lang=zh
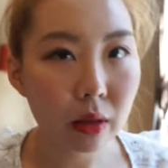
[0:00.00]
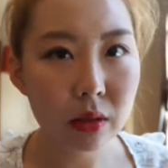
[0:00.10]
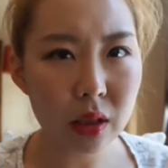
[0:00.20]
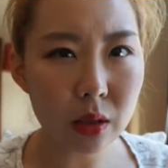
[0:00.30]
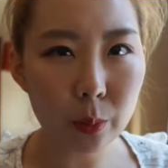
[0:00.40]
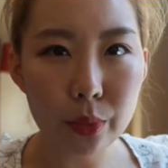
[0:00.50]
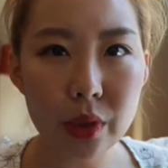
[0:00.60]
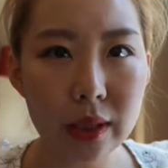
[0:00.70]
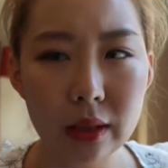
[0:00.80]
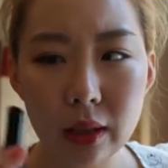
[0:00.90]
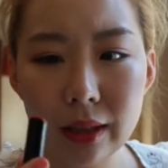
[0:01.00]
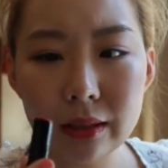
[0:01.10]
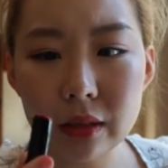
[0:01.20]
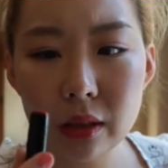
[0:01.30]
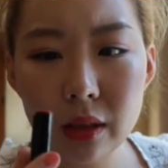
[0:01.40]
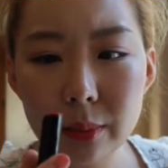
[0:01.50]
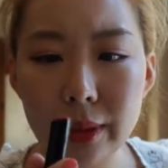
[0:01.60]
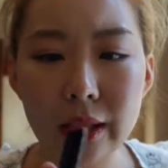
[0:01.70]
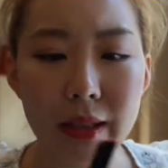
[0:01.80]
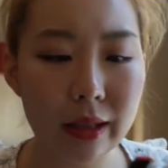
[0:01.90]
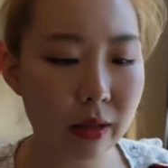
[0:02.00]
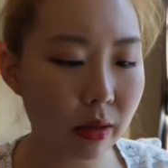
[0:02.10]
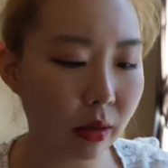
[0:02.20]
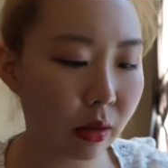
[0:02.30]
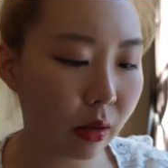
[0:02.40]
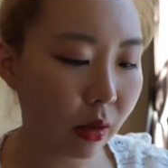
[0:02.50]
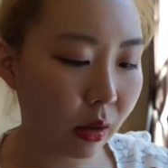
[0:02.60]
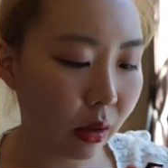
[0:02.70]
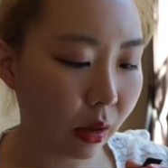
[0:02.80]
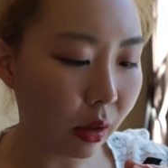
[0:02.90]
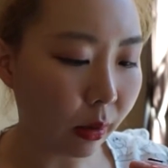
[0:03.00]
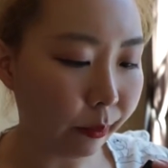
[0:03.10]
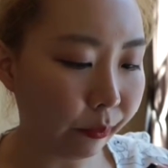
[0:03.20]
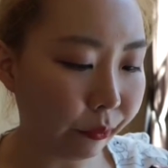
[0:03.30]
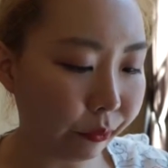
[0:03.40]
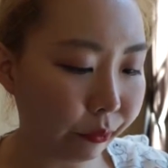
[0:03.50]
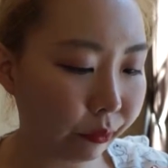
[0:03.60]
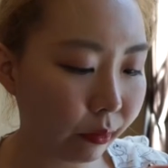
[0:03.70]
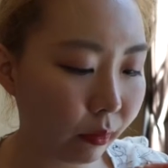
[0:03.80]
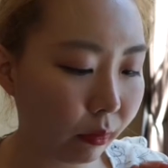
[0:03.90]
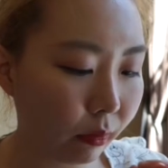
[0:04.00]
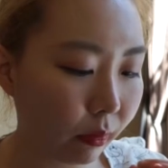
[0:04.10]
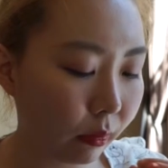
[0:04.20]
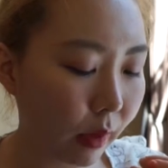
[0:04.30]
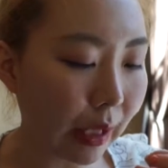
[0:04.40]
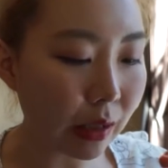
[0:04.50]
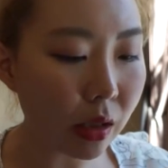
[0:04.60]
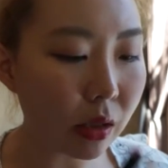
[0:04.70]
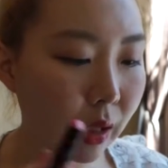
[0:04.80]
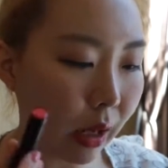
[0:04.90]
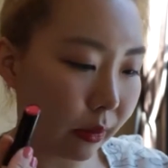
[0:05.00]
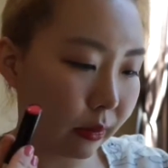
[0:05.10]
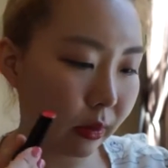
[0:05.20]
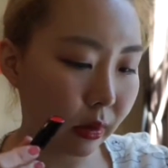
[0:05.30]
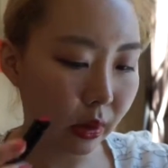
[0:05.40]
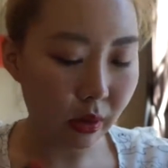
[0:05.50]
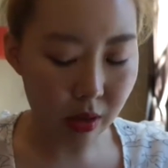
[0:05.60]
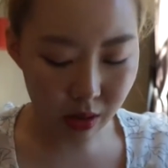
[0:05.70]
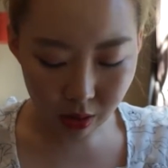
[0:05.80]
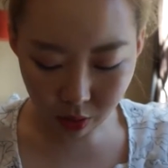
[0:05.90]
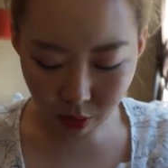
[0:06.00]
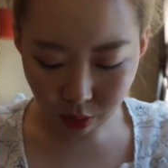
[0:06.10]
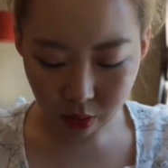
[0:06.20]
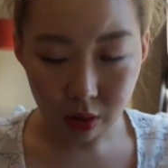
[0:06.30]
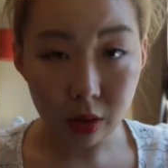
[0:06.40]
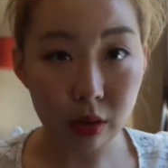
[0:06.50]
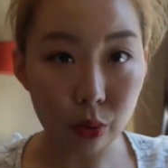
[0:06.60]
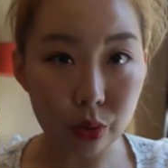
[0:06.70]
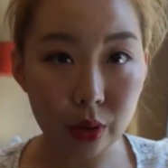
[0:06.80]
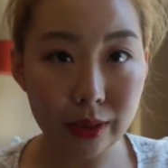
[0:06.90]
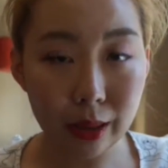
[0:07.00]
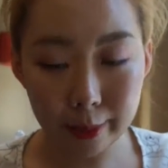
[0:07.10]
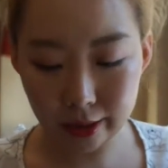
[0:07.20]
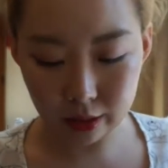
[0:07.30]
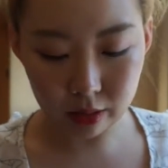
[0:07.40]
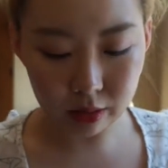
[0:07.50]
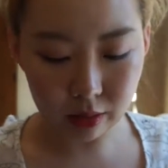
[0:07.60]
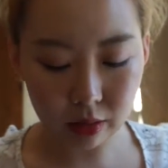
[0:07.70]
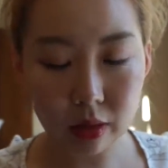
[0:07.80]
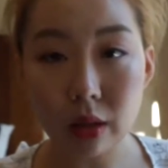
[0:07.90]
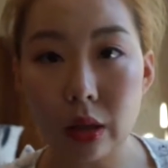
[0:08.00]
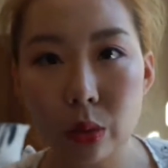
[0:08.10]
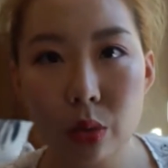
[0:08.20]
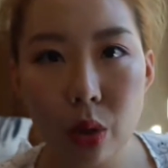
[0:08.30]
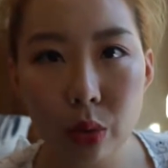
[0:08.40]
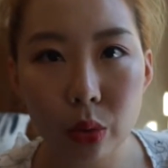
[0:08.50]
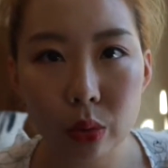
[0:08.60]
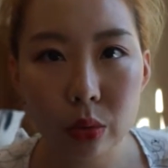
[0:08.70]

其实不是一个很特别的颜色，嗯，很日常。然后我觉得搭配很多妆容